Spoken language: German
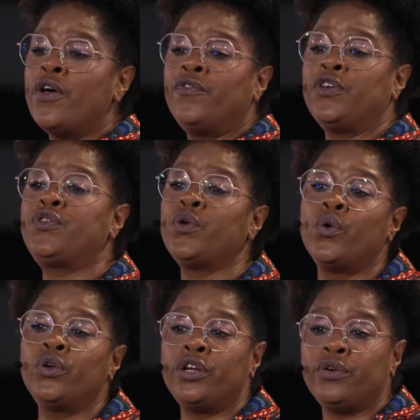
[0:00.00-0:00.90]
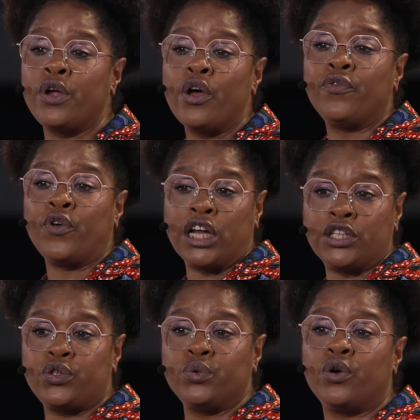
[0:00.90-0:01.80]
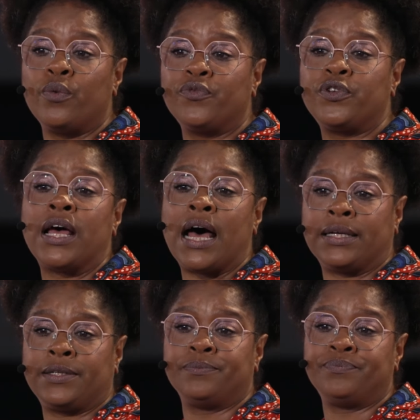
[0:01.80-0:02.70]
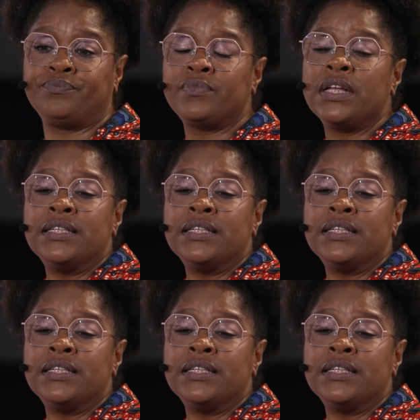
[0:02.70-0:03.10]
Visionen von der Zukunft hatten,